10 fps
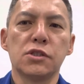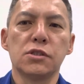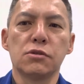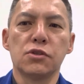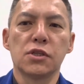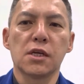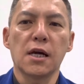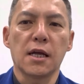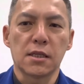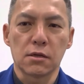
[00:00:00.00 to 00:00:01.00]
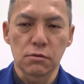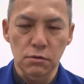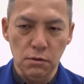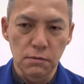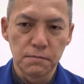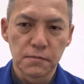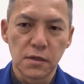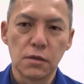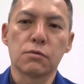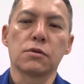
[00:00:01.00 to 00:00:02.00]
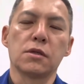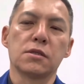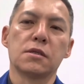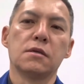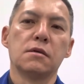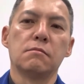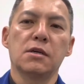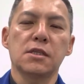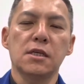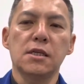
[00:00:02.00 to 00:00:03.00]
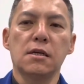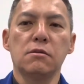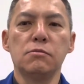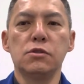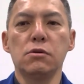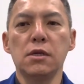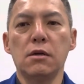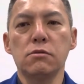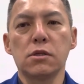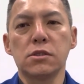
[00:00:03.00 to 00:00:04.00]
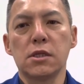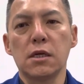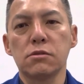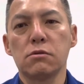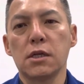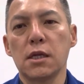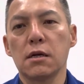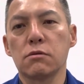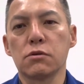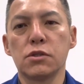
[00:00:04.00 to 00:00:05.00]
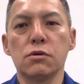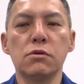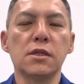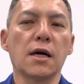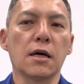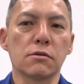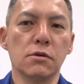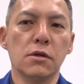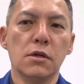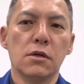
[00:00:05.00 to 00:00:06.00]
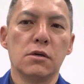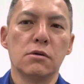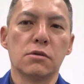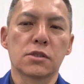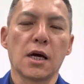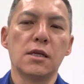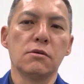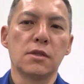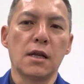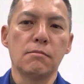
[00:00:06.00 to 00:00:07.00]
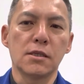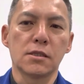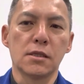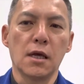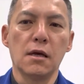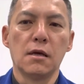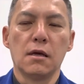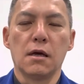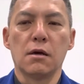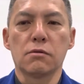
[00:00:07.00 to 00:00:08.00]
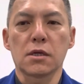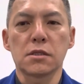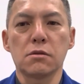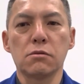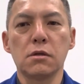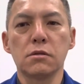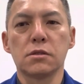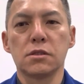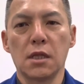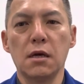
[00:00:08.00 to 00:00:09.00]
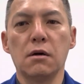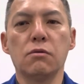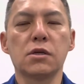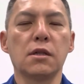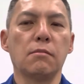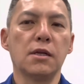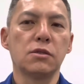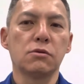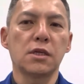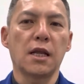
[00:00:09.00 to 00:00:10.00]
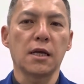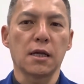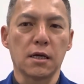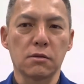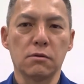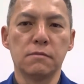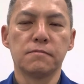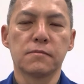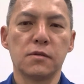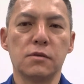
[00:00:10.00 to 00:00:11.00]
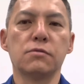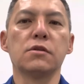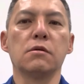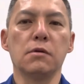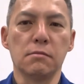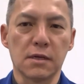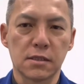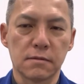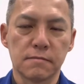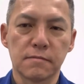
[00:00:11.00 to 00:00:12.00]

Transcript: 新する時期がやってくるということですまあ、しかしあの水処理やるとですねその辺りがこう非常に長く使えるようになりますんで、えー、お客さんにとってのですね大きなメリットじゃないかなというふうに思います。